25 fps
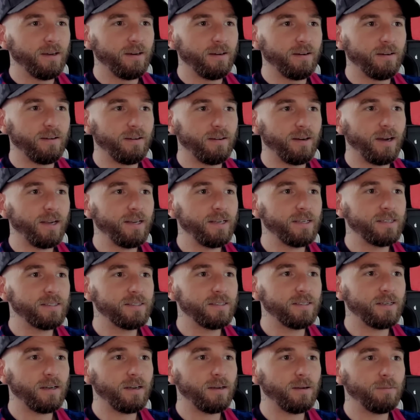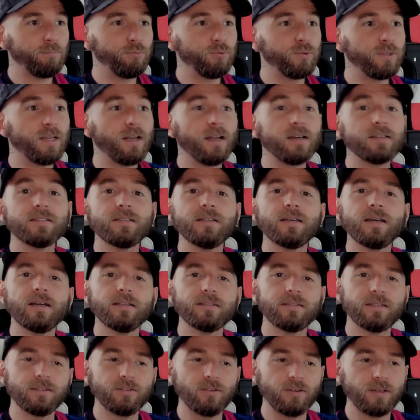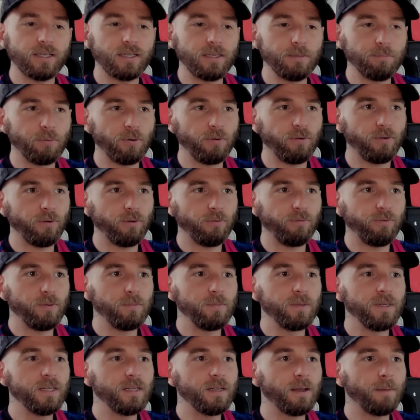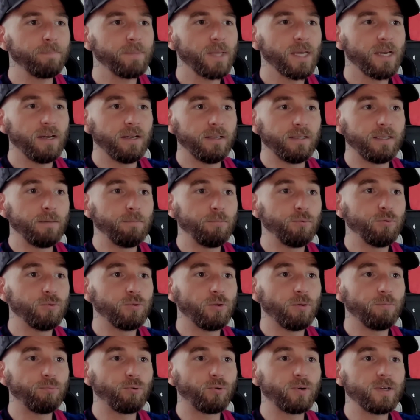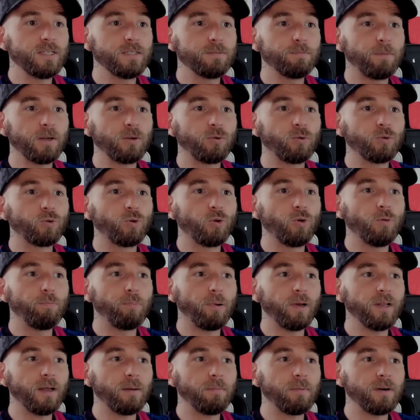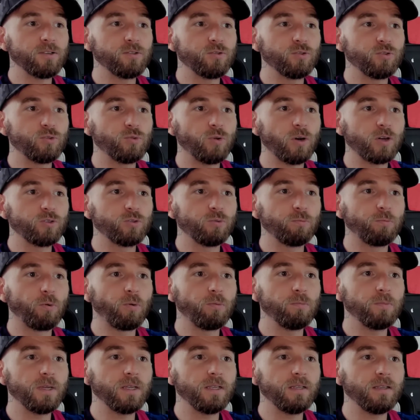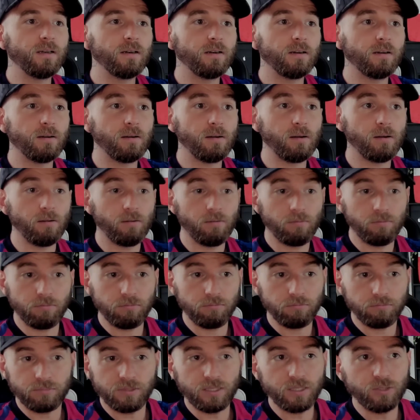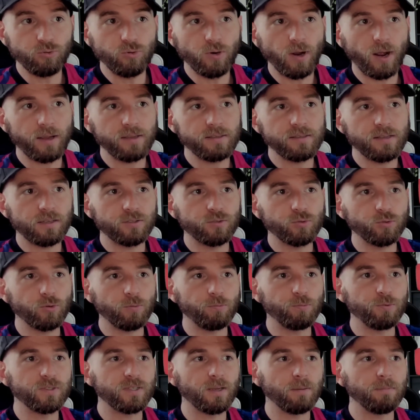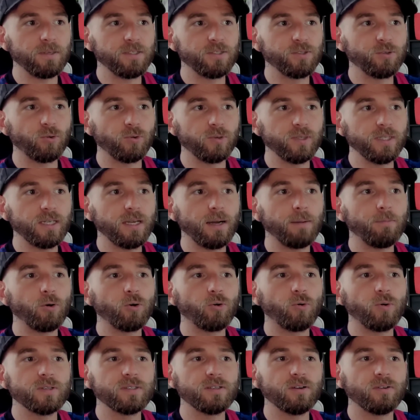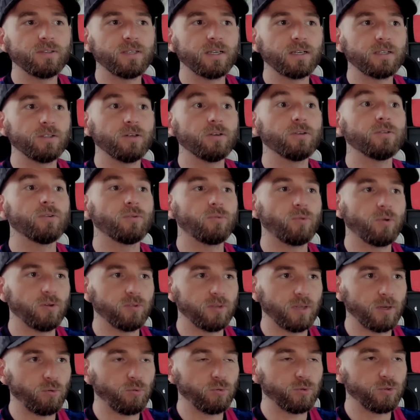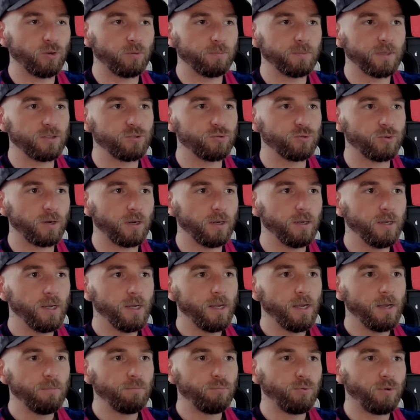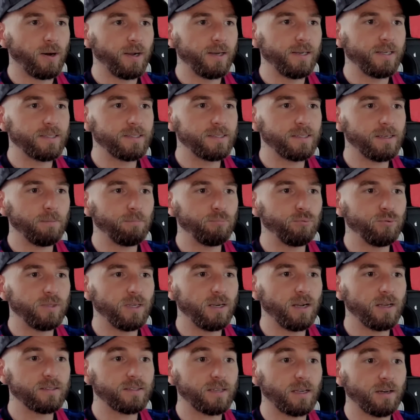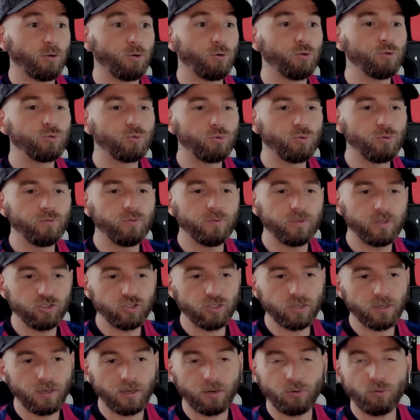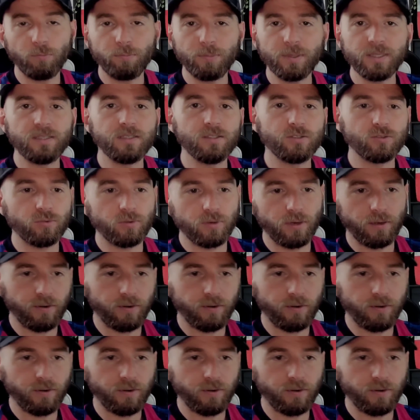Alexia Putelas, les gars, tiens, dans l'équipe féminine, hein. débute pour l'Espagne contre le Panama ce soir, son premier titularisation depuis sa blessure au ligament croisé antérieur. Donc on en est content bien sûr hein, pour Alexia Putelas qu'elle retrouve déjà la compétition.